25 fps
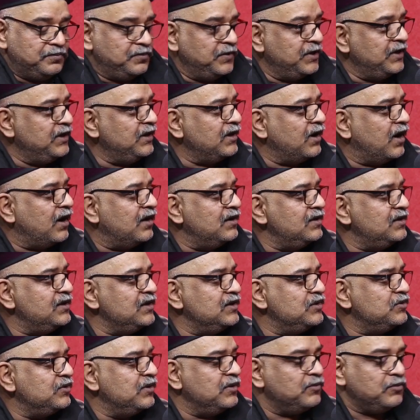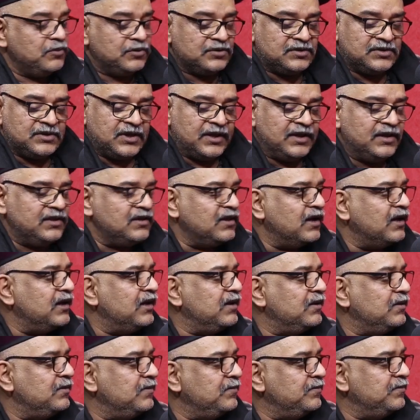मेरी आंटी जो है वो सरिता
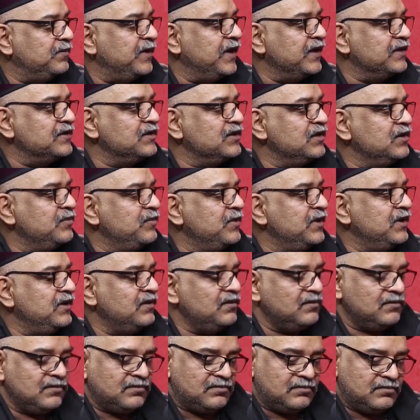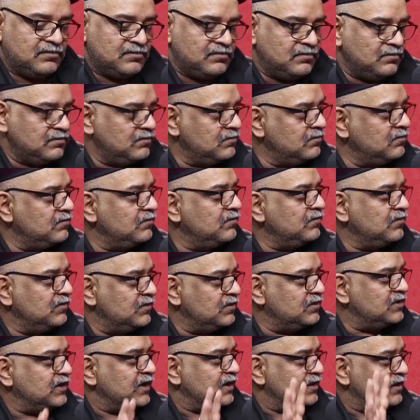मैगजीन में
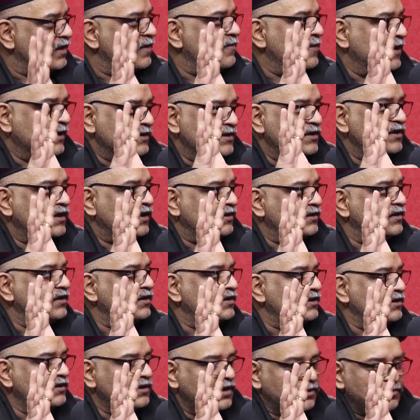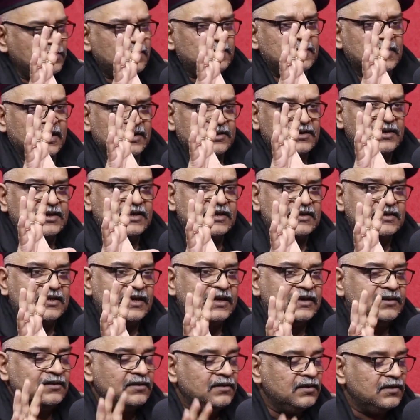सरिता मैगजीन आती है अभी भी आती है
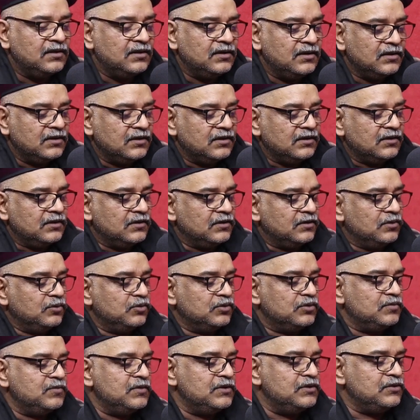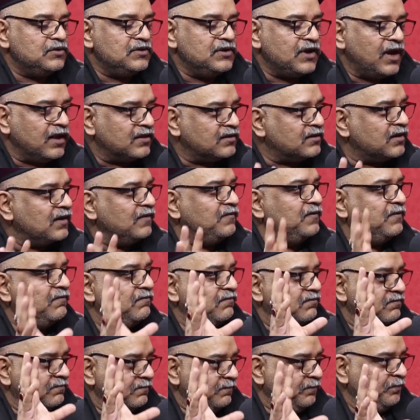शायद उसमें जो यात्रा
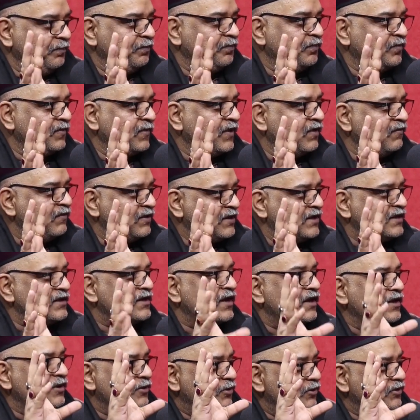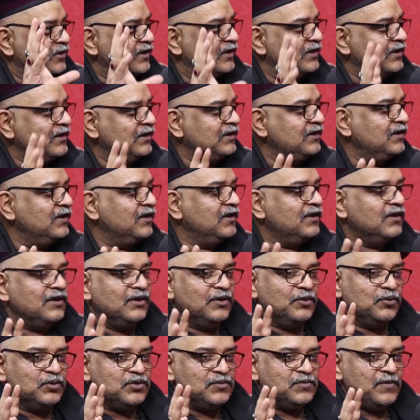विशेषांक होते थे
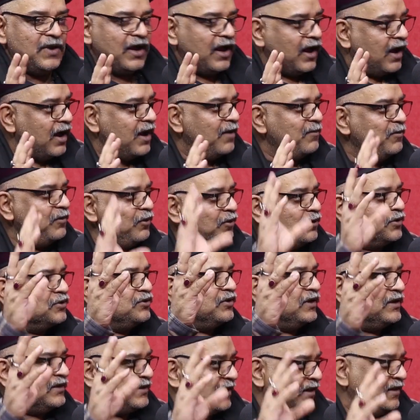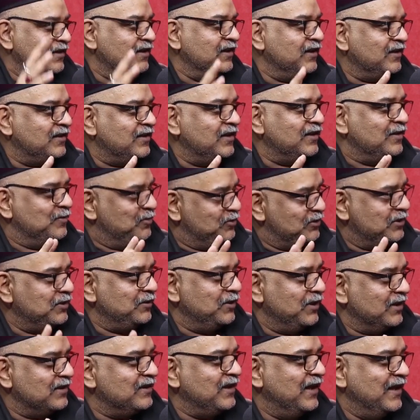हम्म। उसमें आम लोग जो है शायद लिखते थे मुझे
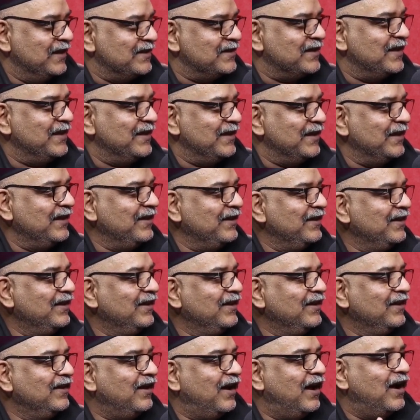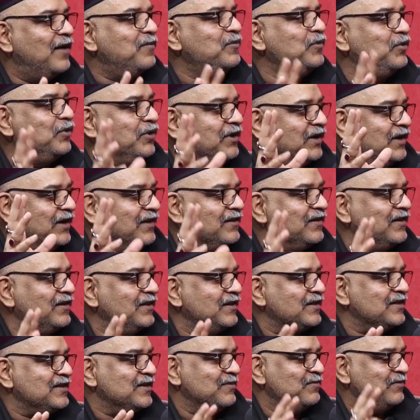तो लगता है ऐसा ही है हम्म। आम लोग ही लिखते
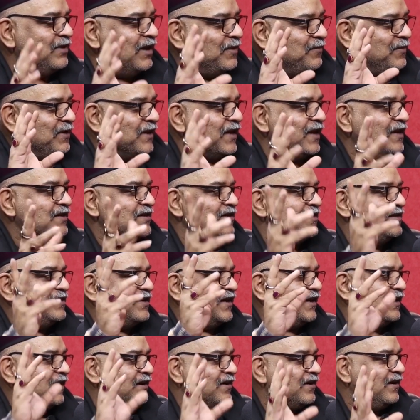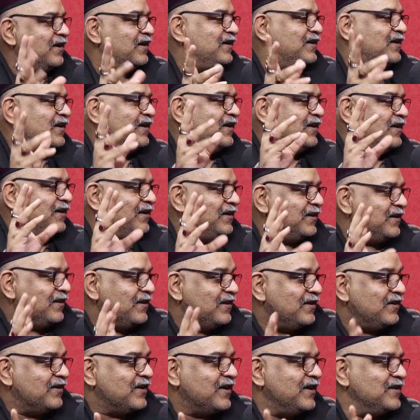थे कि शिमला में कैसे जाएं कहाँ ठहरें
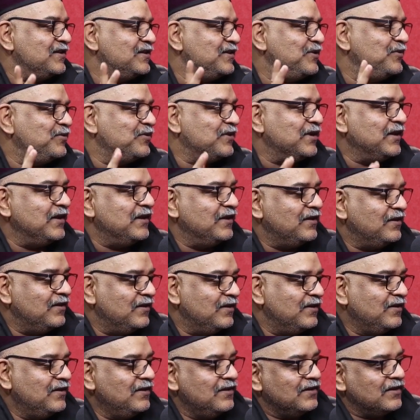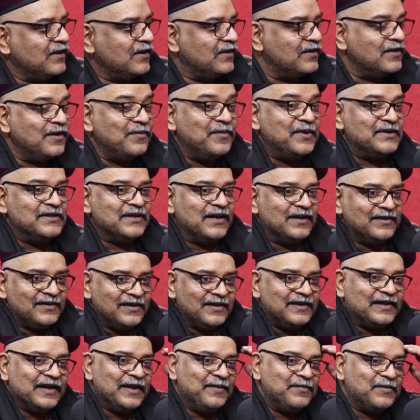क्या हम्म। कैसे रुकें कितना मज़ा
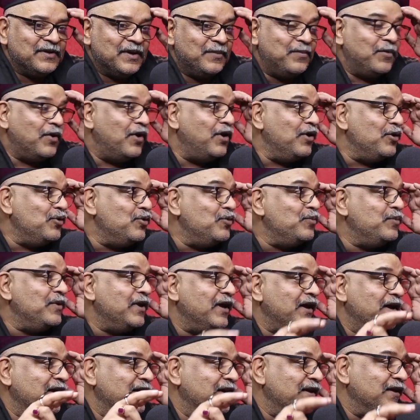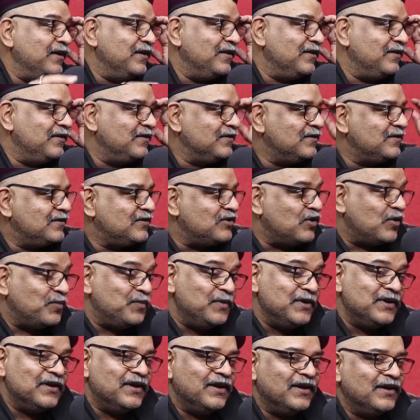आता है टाइप का मॉल घूमना है
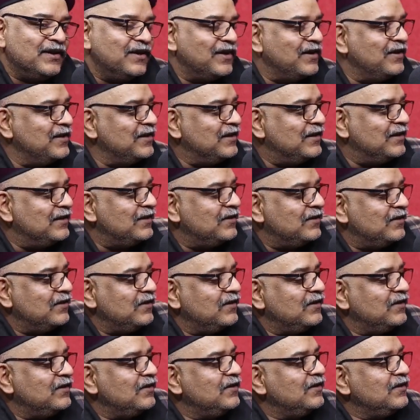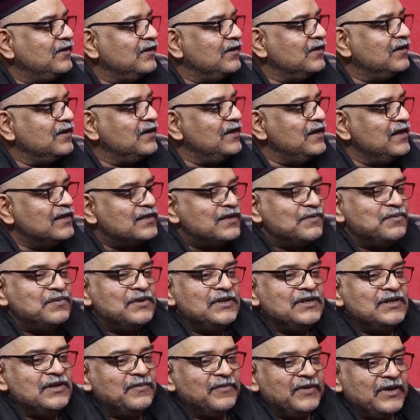शॉपिंग कहाँ करनी है ये सब
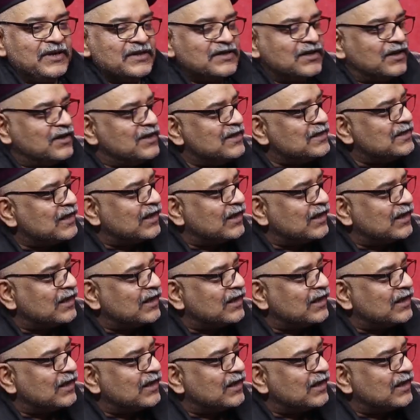चीज़ें मैंने छठी